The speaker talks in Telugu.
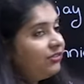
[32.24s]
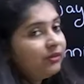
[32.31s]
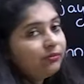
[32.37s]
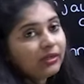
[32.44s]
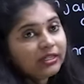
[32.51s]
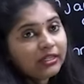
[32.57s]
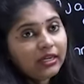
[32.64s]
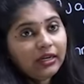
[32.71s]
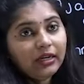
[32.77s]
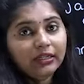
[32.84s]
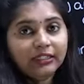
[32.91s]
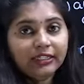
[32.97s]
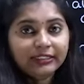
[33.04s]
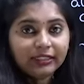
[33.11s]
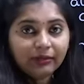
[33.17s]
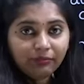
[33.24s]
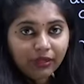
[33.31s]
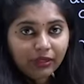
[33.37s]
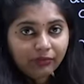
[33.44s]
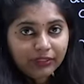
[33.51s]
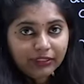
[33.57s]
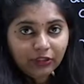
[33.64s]
అఫైర్ మనకి
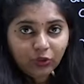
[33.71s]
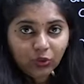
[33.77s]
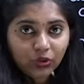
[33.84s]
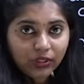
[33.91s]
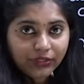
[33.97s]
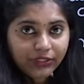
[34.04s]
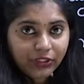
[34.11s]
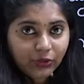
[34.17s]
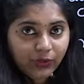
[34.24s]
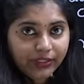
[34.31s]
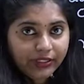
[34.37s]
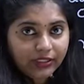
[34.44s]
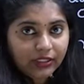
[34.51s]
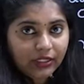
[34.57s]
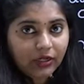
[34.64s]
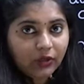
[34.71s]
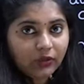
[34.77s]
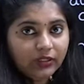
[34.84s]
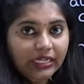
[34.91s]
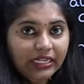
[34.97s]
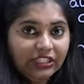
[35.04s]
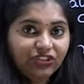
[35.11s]
డిసెంబర్ మంత్ టూ థౌజండ్ ట్వంటీ త్రీలో
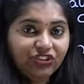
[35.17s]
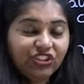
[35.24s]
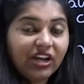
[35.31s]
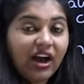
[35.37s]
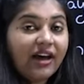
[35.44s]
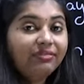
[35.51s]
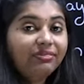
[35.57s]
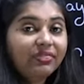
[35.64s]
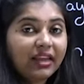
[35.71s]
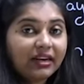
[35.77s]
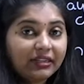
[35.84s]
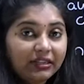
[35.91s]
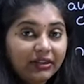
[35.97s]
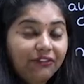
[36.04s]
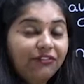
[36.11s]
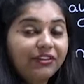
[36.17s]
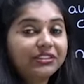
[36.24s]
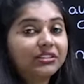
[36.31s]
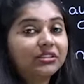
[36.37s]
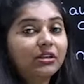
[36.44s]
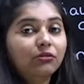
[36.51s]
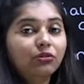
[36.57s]
ఉంది జాన్ థర్టీ
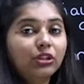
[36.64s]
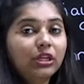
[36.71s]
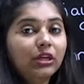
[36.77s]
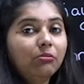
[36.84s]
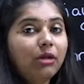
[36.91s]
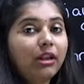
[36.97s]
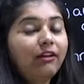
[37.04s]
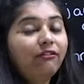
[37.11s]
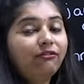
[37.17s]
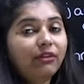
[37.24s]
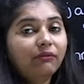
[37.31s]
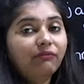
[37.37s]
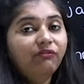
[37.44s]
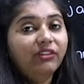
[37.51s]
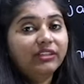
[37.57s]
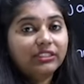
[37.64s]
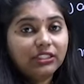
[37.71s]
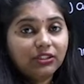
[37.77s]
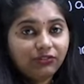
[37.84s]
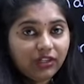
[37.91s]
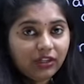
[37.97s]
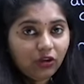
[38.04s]
ఫస్ట్న ఉంది మళ్ళీ ఫెబ్
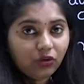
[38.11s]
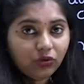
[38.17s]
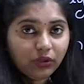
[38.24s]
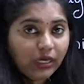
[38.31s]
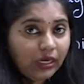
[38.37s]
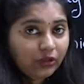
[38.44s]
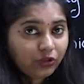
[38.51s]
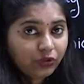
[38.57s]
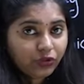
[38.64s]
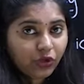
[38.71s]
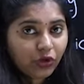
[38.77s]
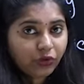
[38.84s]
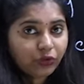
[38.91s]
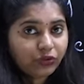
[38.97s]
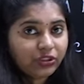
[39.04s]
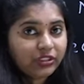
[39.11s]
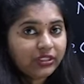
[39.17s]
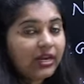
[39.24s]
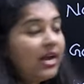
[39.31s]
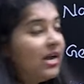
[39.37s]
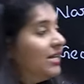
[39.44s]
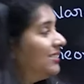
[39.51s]
ఫస్ట్ వీక్లో కూడా న్యూస్లోకి
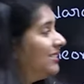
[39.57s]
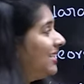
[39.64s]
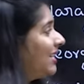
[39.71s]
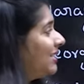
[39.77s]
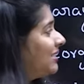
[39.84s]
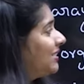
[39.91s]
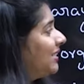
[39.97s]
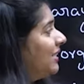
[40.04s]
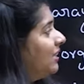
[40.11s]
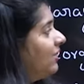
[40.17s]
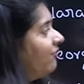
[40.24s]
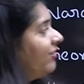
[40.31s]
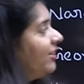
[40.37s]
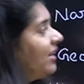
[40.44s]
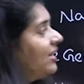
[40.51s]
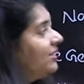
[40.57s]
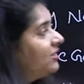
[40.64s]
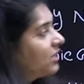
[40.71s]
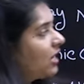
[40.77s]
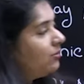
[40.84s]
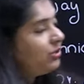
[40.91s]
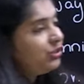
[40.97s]
వచ్చింది సిక్స్టీన్త్
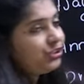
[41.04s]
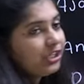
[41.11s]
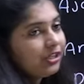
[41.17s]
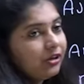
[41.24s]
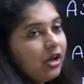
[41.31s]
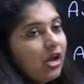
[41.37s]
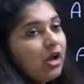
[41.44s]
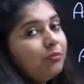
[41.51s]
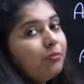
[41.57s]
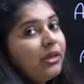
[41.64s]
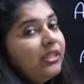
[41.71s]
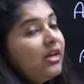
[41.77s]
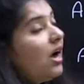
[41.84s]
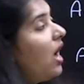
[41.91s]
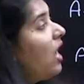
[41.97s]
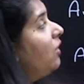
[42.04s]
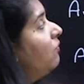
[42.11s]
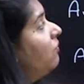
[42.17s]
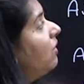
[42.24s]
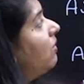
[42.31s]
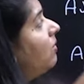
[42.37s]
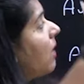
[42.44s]
ఫినాన్స్ కమిషన్
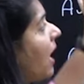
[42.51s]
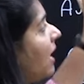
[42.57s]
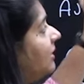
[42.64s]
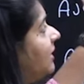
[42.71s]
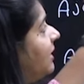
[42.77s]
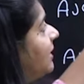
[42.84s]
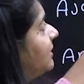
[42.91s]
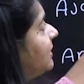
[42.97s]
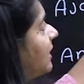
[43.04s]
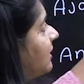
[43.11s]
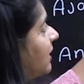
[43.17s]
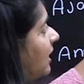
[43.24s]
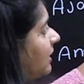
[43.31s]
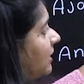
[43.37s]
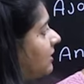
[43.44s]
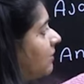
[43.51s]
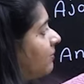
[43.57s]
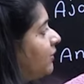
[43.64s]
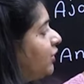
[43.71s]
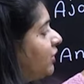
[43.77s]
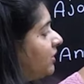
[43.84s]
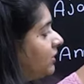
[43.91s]
పదహారవ ఆర్థిక సంఘానికి
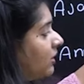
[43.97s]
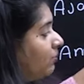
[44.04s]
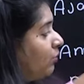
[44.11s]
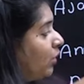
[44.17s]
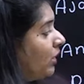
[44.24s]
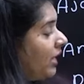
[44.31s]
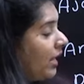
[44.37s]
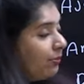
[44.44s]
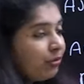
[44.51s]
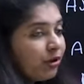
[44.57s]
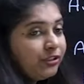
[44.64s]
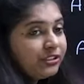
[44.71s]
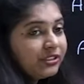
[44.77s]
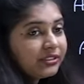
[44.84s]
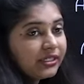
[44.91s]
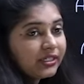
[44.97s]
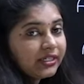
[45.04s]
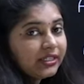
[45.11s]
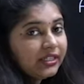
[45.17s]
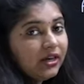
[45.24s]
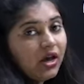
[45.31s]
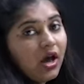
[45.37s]
సంబంధించిన సభ్యుల్ని అపాయింట్
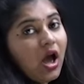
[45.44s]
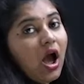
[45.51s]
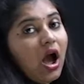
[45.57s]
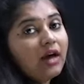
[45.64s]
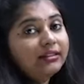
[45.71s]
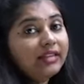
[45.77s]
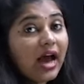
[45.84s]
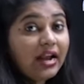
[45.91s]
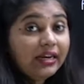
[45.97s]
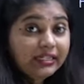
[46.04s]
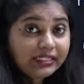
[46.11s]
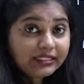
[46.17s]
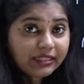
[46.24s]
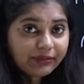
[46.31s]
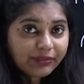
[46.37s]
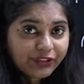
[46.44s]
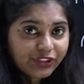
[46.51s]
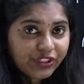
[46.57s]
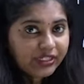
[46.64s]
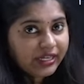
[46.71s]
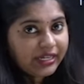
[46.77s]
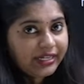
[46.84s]
చేశారు కదా దానికి
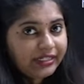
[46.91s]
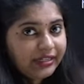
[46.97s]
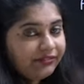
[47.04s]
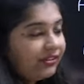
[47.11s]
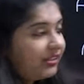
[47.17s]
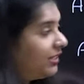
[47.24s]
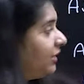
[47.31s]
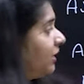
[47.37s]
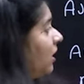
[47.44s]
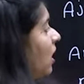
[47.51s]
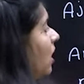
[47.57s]
సంబంధించిన కరెంట్ అఫేర్ ఇది